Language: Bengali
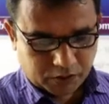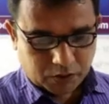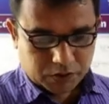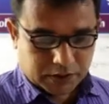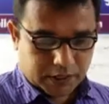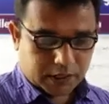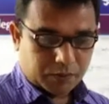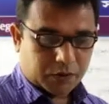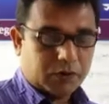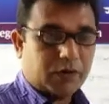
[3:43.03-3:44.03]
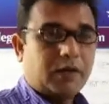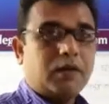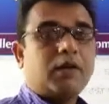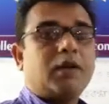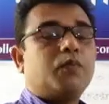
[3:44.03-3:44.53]
তো শিক্ষার্থী বন্ধুরা
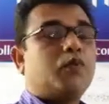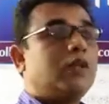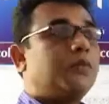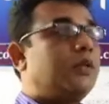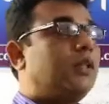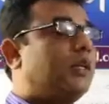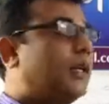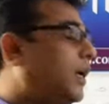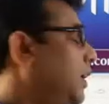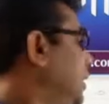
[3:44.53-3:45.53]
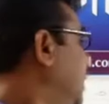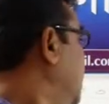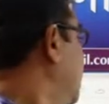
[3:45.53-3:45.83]
প্রতিবন্ধীরা কি কি